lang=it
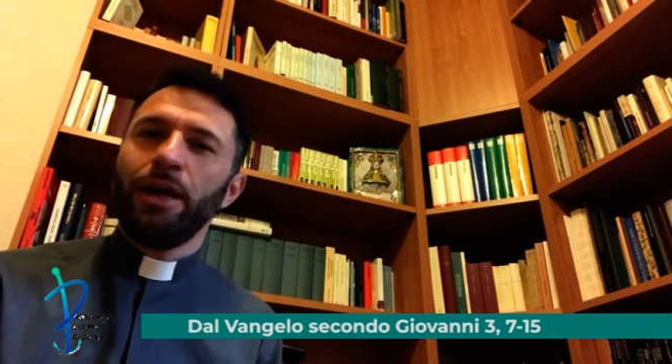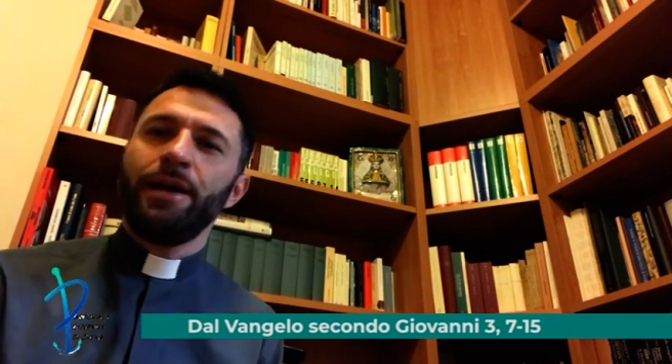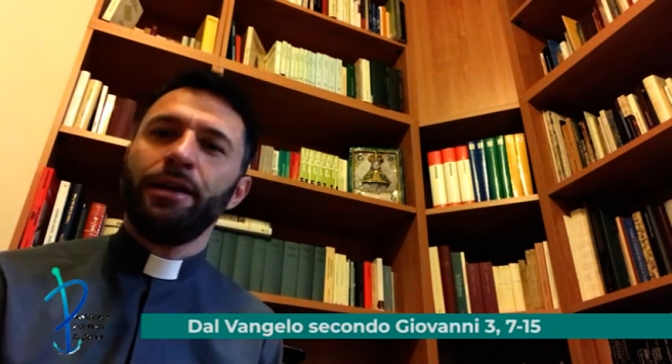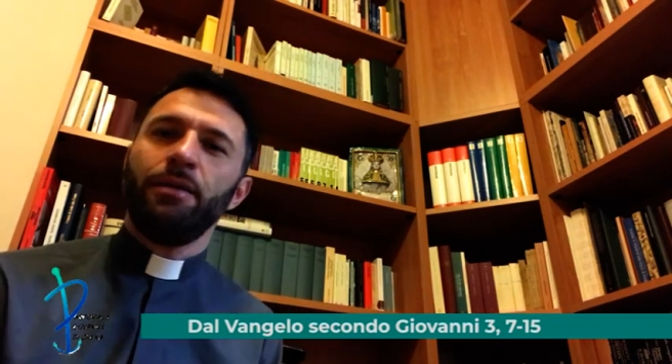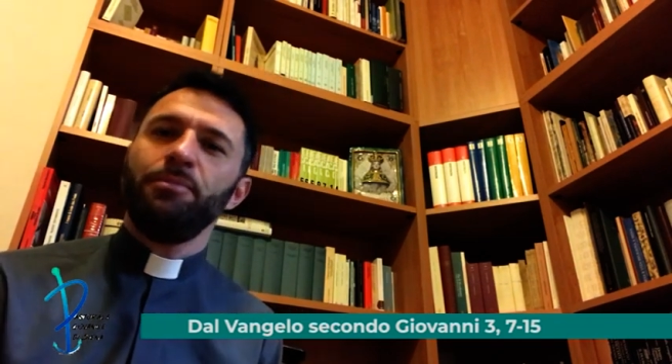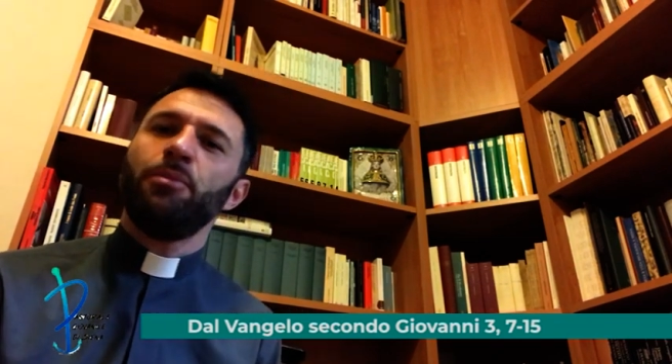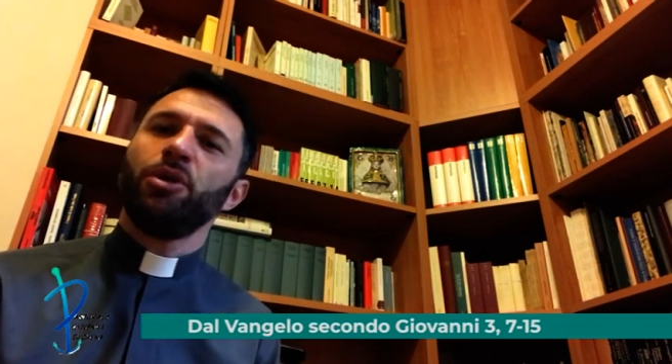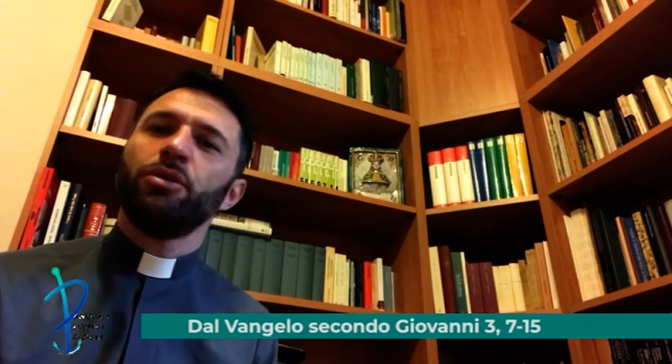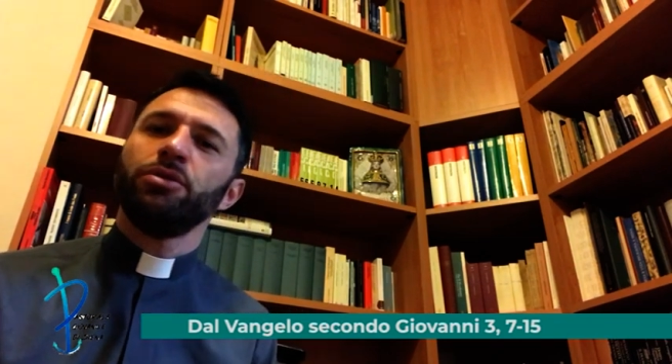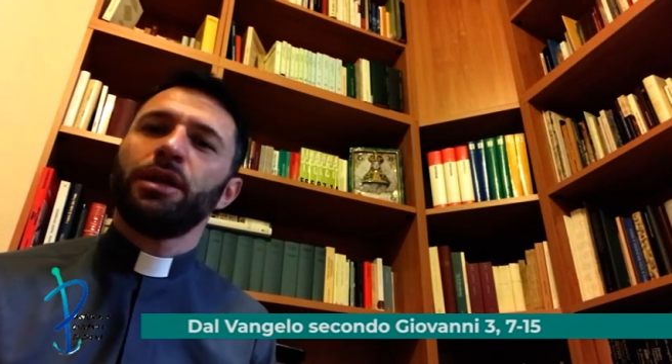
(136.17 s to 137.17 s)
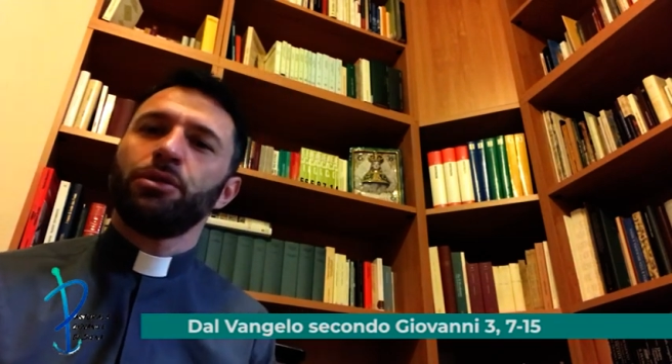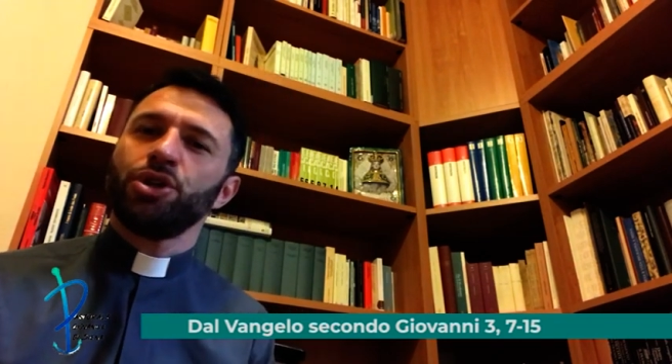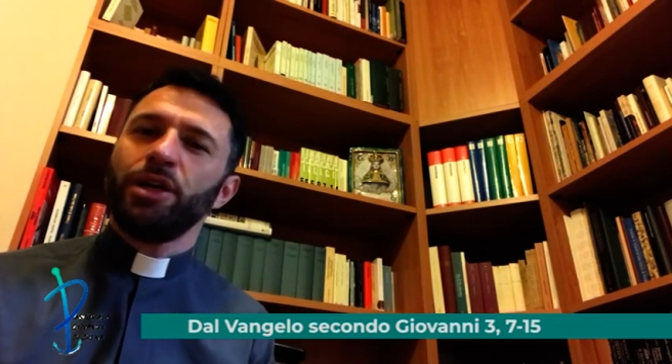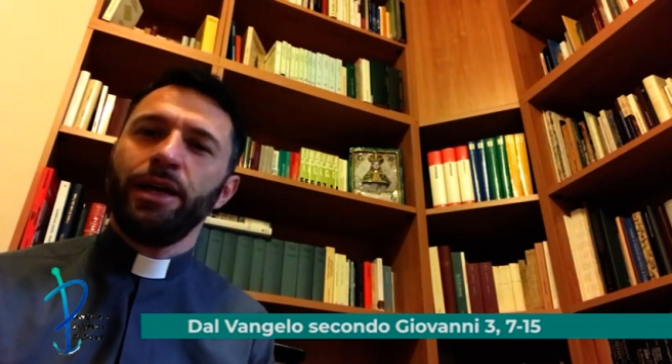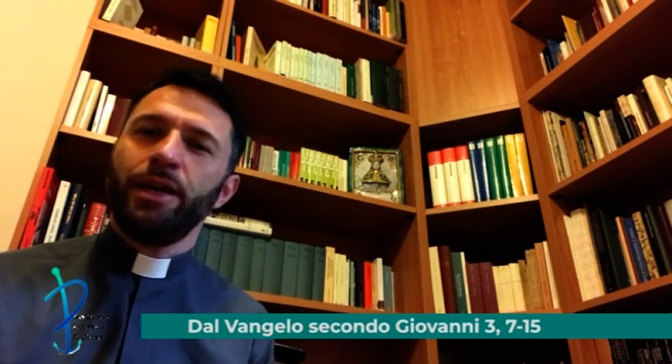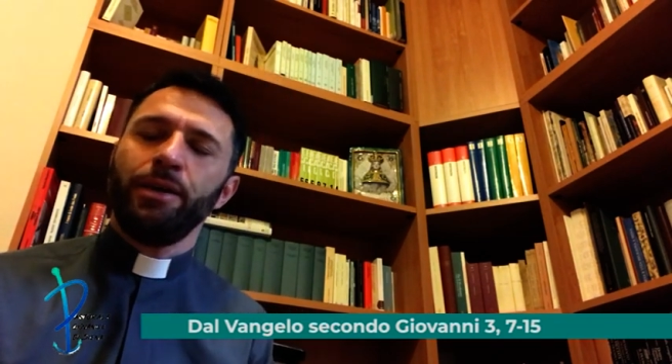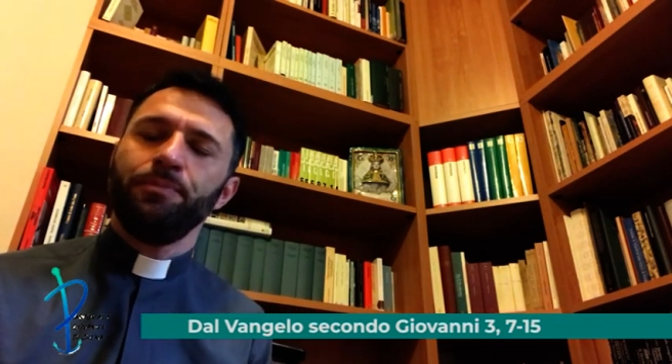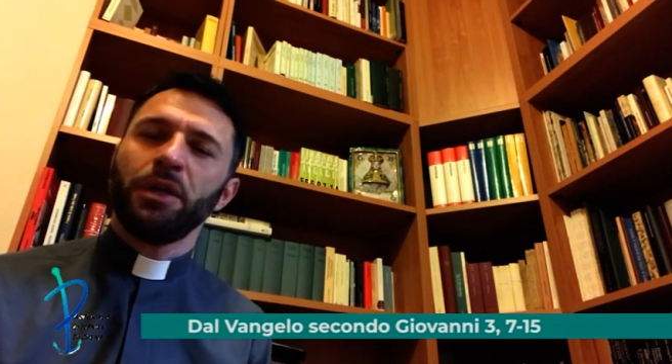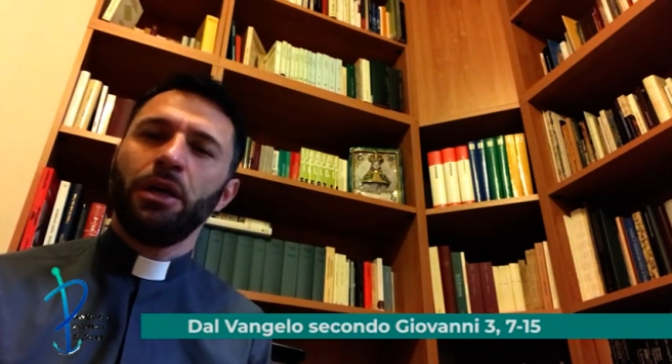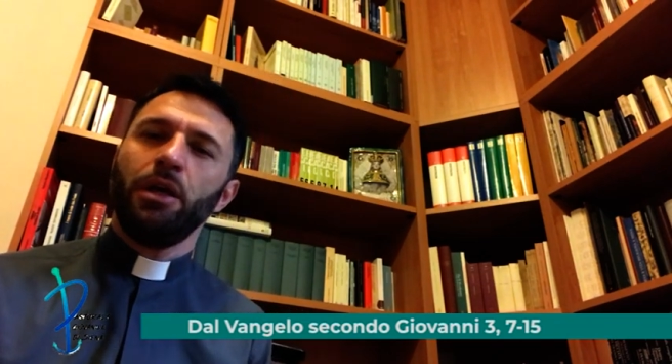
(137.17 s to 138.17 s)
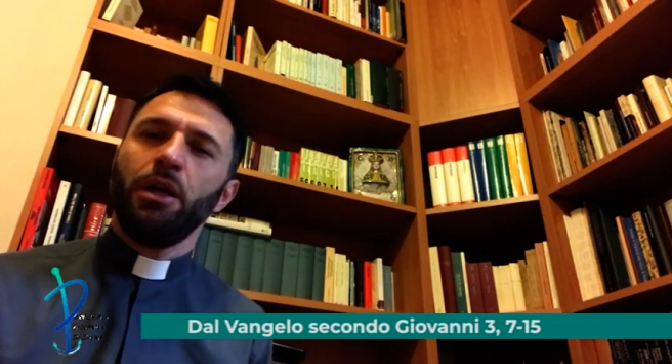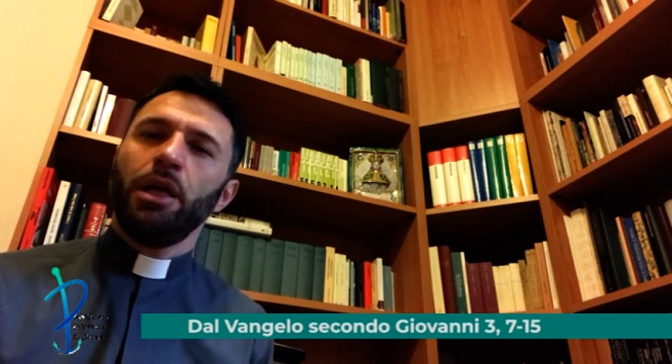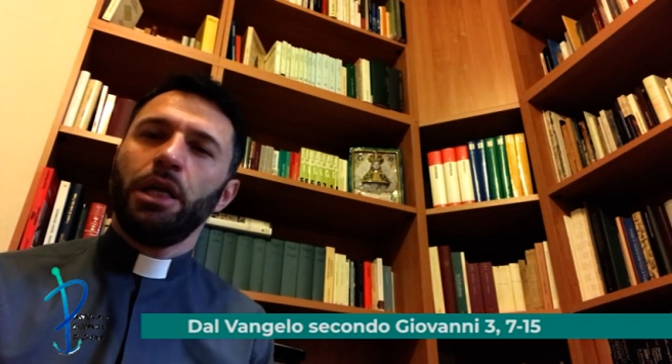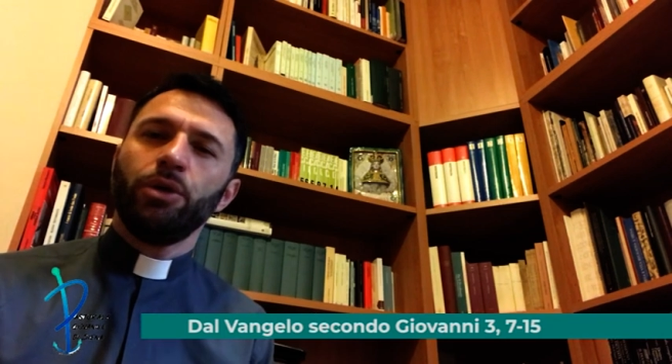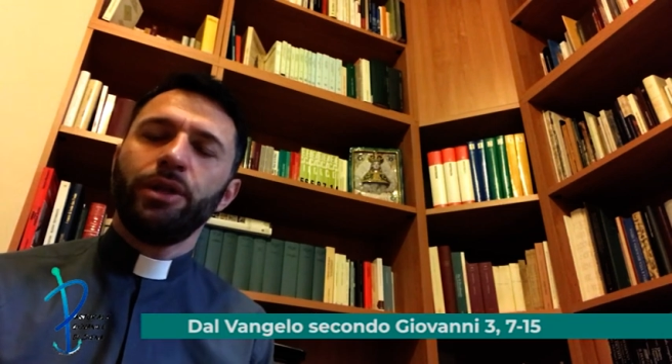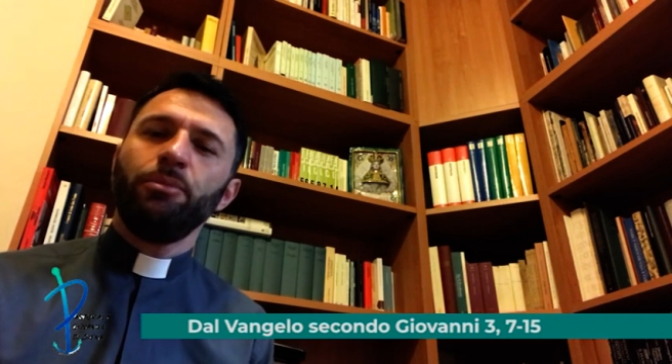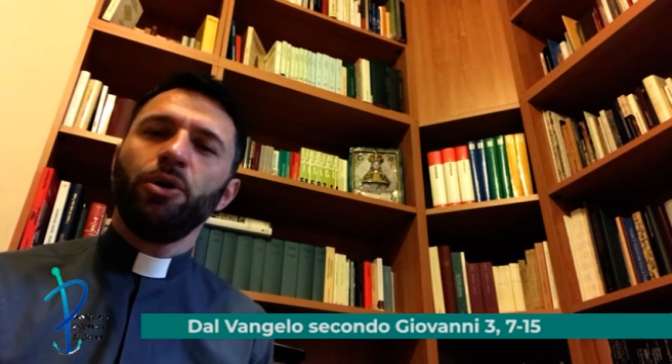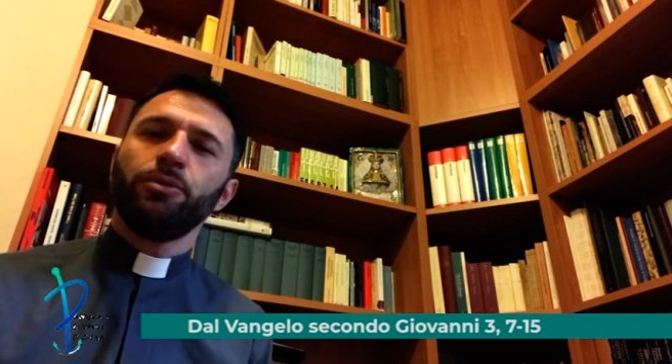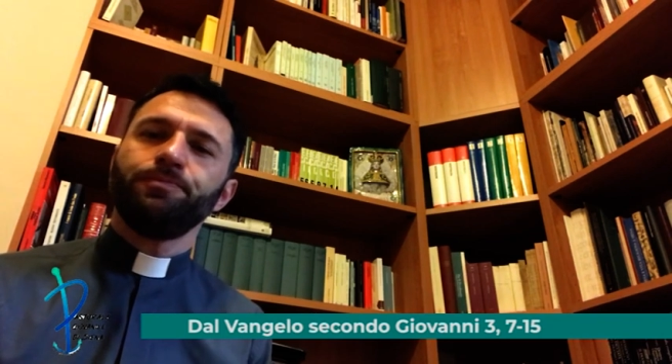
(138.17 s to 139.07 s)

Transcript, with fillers: l'abbiamo incontrato già ieri. Nicodemo